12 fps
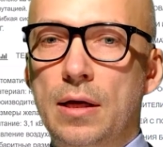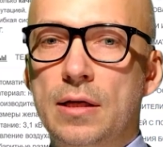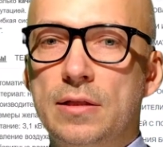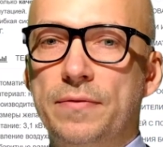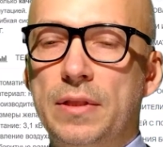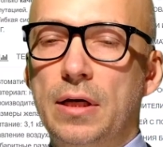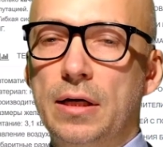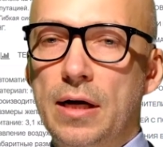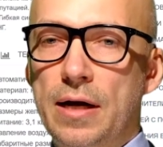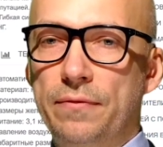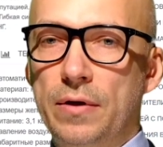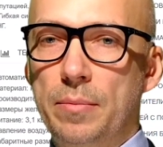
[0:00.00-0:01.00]
с
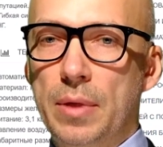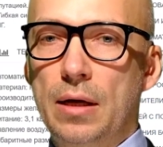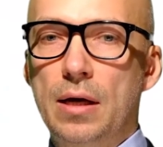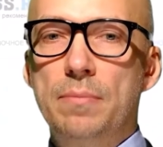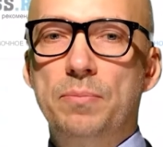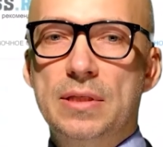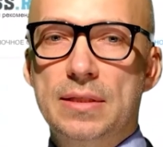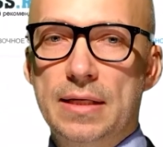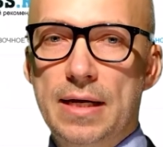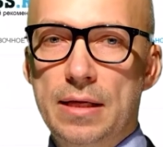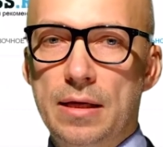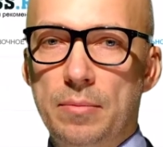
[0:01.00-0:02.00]
фотографиями,
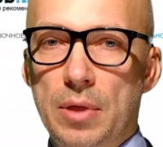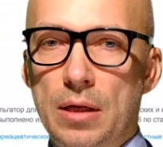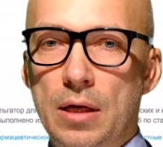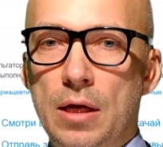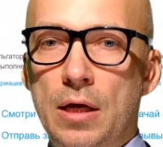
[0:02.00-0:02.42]
описаниями